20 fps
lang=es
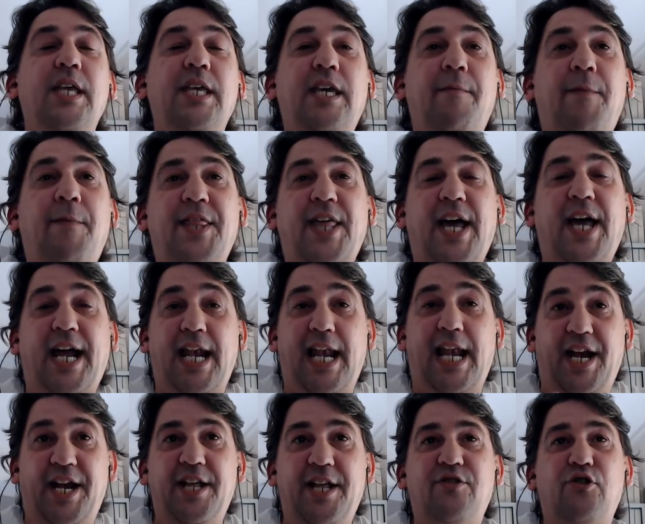es verdad que
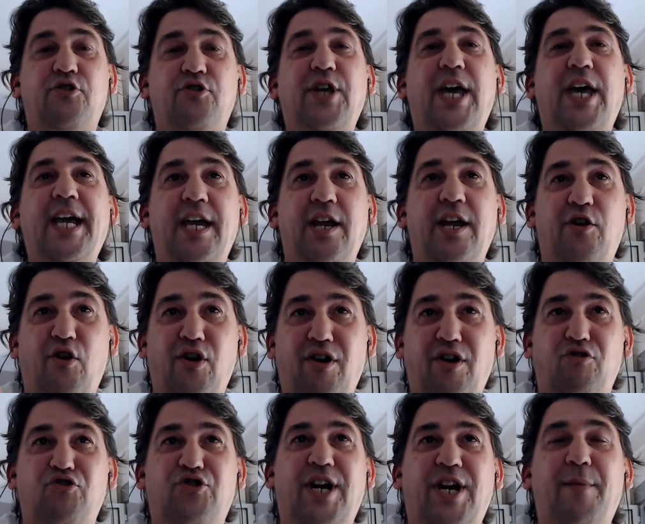la anécdota es que nos
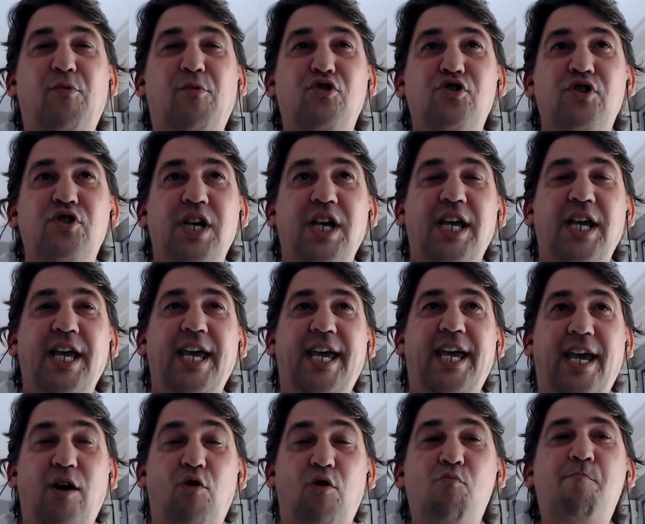encontramos
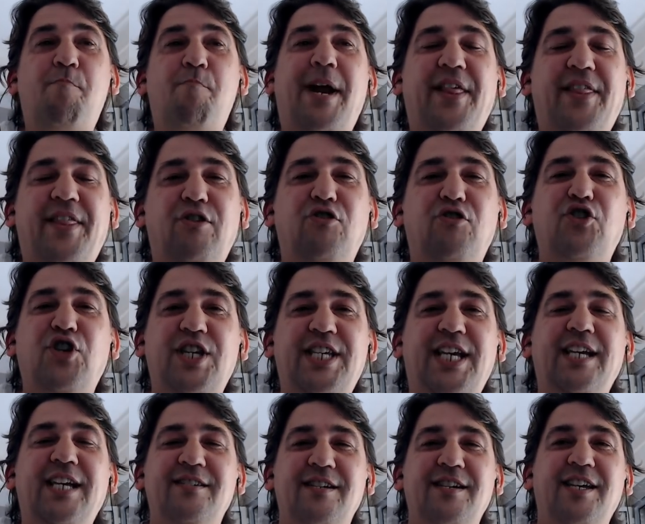eh, un par de
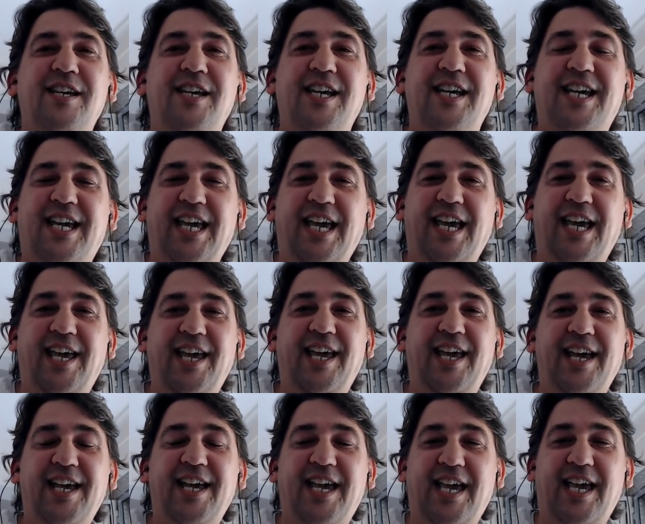cosillas
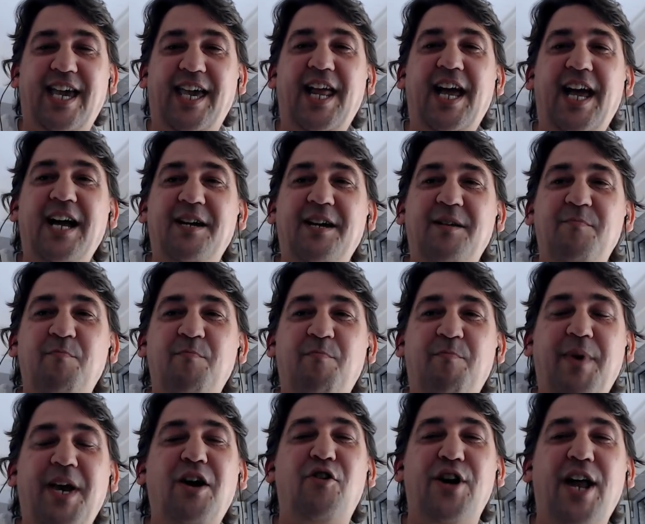que, eran
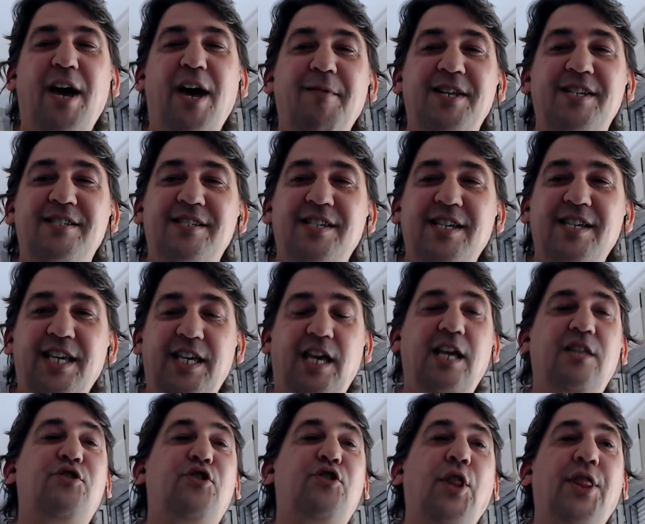mejorables.
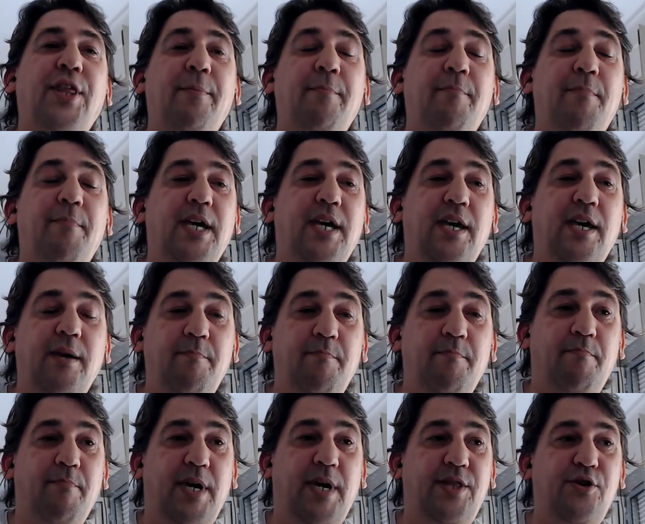Y entonces
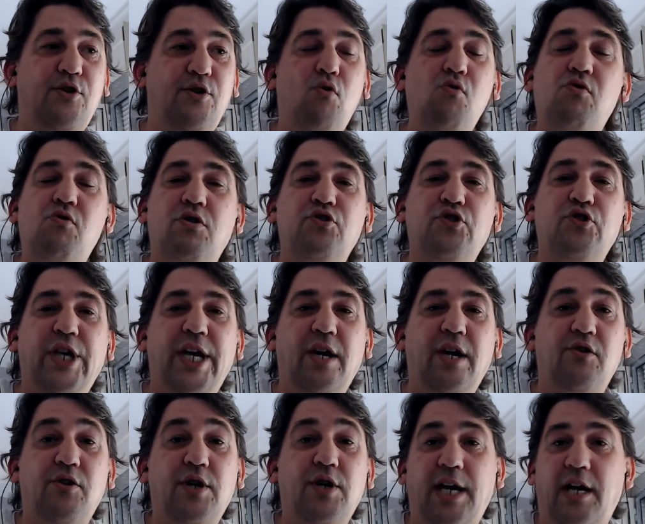me, dio un
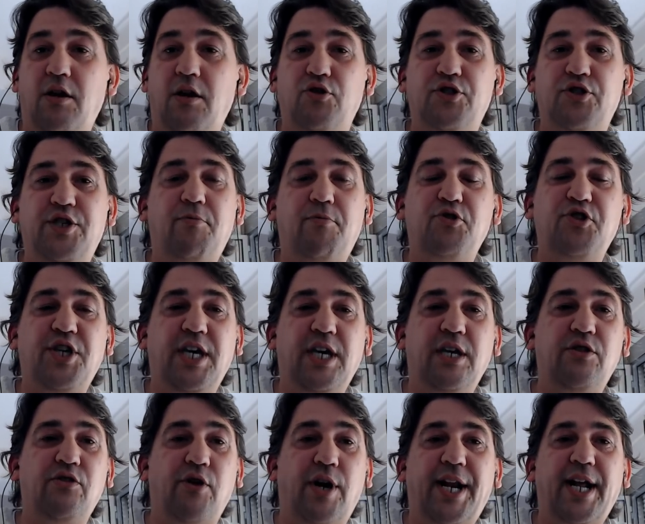consejo que lo llevo
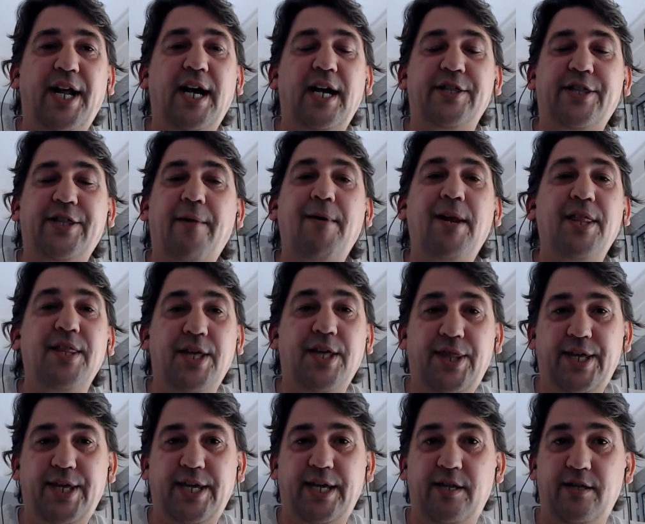siguiendo a rajatabla
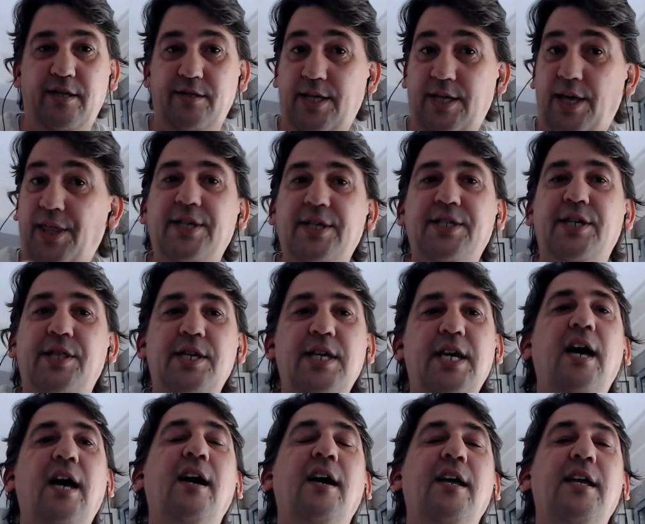desde, ese
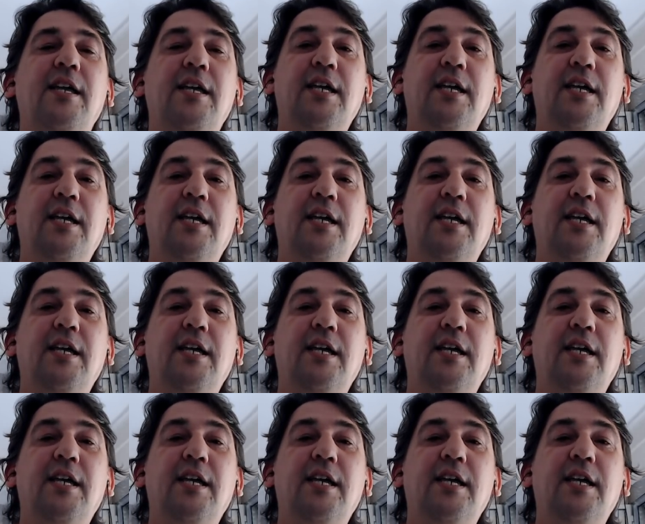día,